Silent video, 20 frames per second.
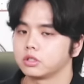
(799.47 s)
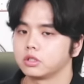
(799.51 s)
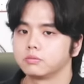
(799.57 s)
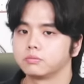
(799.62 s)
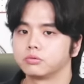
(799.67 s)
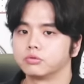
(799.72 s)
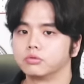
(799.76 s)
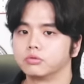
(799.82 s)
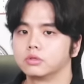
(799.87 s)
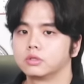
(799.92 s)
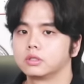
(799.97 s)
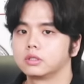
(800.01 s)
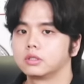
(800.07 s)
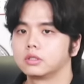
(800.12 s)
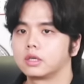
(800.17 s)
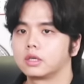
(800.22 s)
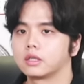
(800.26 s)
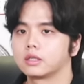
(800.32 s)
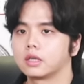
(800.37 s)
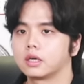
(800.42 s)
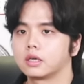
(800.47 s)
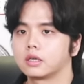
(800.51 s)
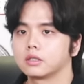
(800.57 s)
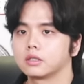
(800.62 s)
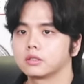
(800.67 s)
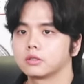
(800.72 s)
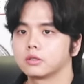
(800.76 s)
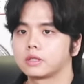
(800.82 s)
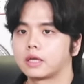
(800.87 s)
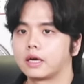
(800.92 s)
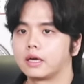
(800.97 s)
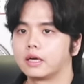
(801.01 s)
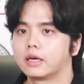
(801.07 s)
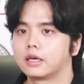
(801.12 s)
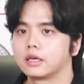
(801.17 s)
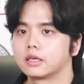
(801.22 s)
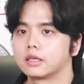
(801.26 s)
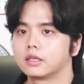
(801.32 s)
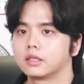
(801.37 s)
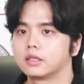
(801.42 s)
분들에 따라서
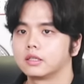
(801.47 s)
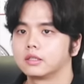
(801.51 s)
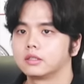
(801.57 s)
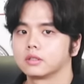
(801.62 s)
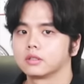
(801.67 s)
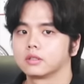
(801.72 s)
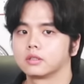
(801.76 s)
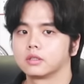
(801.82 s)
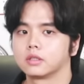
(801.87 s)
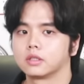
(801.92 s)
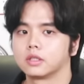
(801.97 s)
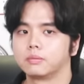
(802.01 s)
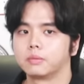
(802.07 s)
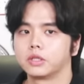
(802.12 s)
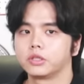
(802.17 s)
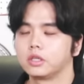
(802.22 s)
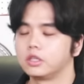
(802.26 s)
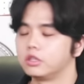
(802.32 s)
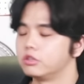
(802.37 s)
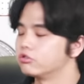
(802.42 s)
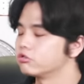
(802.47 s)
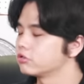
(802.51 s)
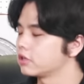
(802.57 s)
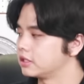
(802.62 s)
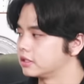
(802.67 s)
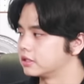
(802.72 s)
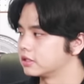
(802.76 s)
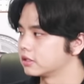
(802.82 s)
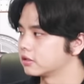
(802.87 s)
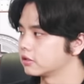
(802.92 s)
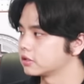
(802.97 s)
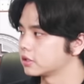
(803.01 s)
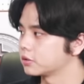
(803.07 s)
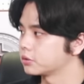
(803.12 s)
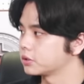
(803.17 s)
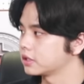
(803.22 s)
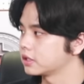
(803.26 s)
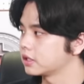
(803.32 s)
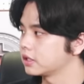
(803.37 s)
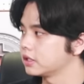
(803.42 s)
다양한 기반된 이유가 있을 것이라고
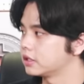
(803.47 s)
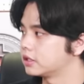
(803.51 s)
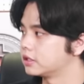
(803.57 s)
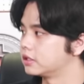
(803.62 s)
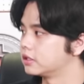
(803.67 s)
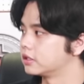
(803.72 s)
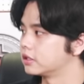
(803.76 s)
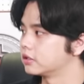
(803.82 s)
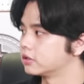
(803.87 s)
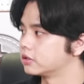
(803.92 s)
생각이 드는데요.